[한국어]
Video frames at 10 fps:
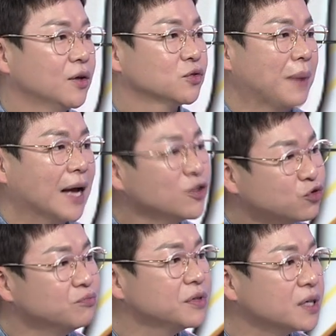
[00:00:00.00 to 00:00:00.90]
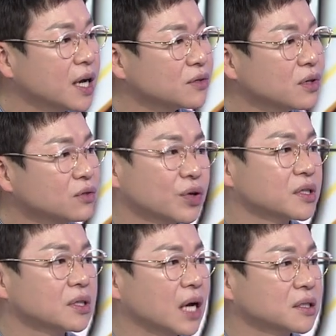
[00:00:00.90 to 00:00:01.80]
좀 많이 준비를 해서
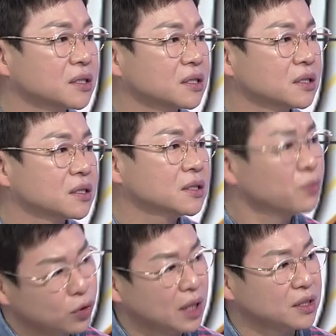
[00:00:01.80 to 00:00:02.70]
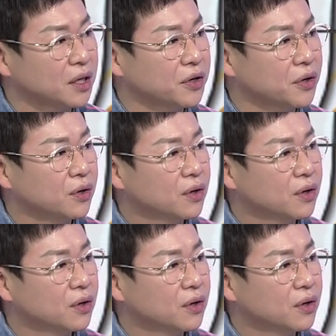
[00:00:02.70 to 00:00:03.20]
은퇴식을 하시지는 못했잖아요.